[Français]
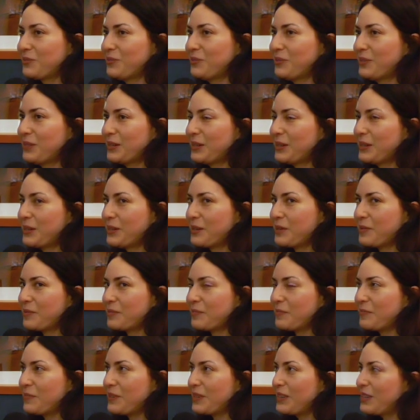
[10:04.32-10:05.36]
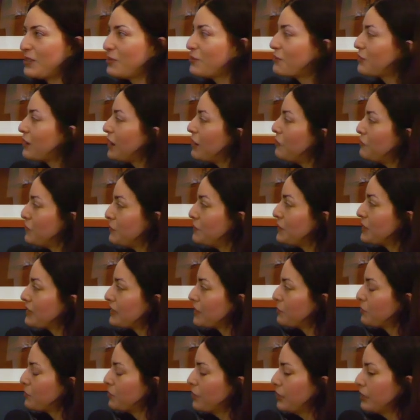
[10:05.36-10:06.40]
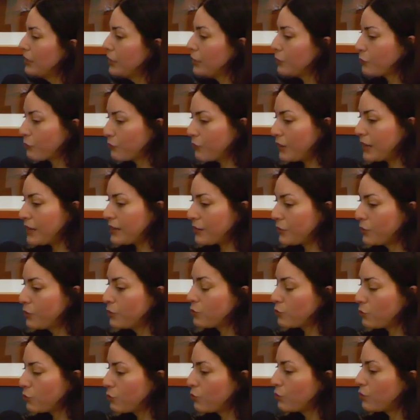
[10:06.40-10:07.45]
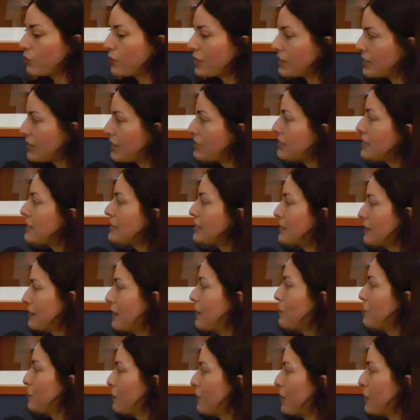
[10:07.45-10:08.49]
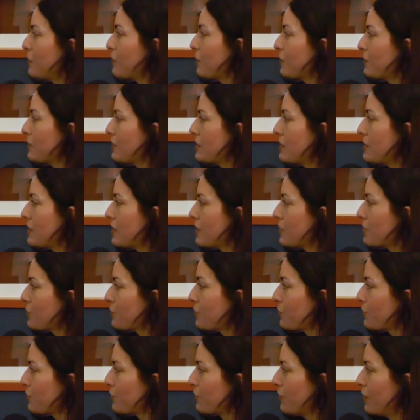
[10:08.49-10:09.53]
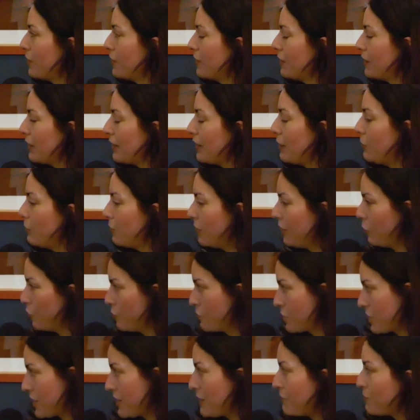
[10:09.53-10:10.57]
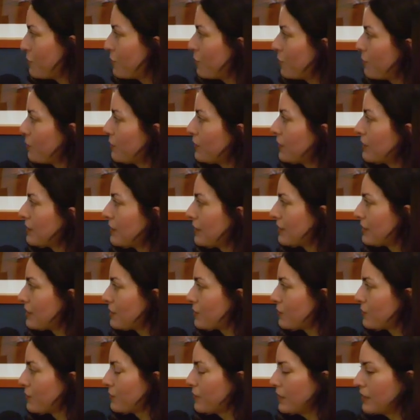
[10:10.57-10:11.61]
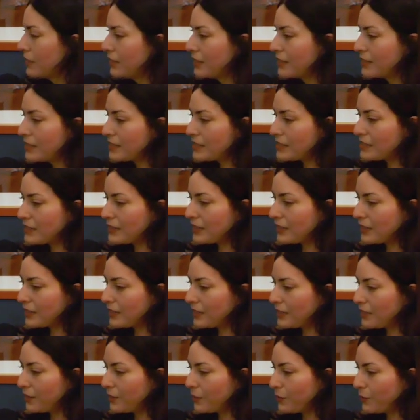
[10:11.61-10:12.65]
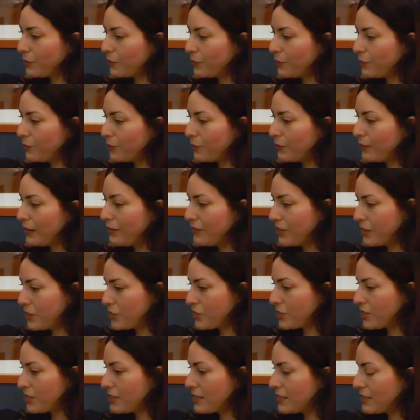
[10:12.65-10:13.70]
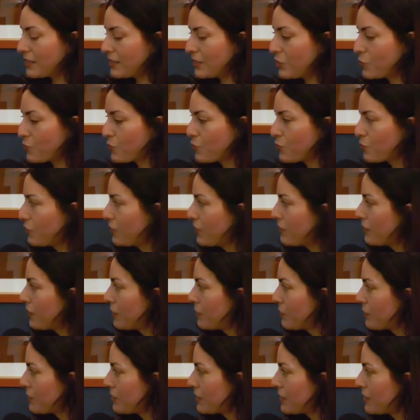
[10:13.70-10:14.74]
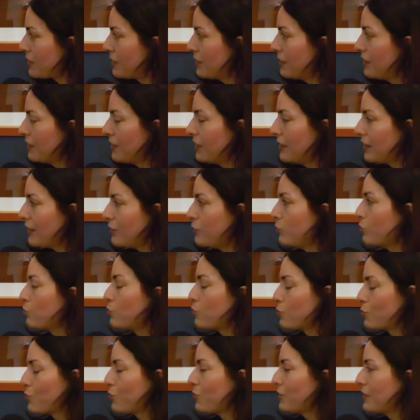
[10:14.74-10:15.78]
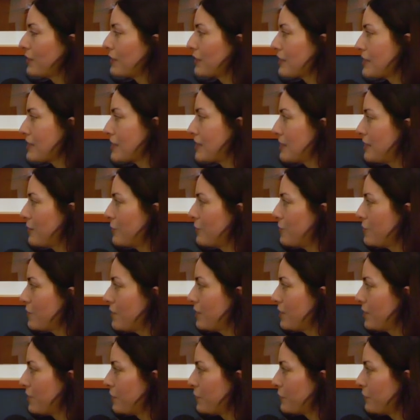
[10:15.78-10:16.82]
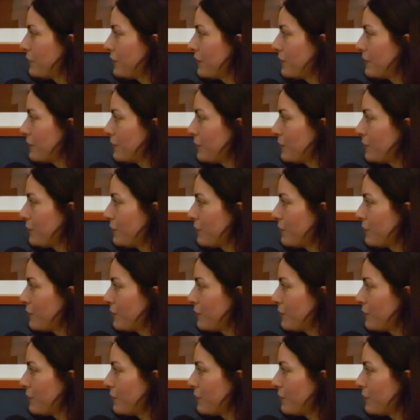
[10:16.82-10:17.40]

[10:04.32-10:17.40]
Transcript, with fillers: tout. Mais donc voilà, le film est très beau. Donc voilà, se côtoyer ça, et ça c'était un peu l'apprentissage euh, et l'objet, pour répondre à ta question, c'était euh, la VHS. Et je me souviens vraiment de ça. Et hmm. donc ce côté très analogique, en fait,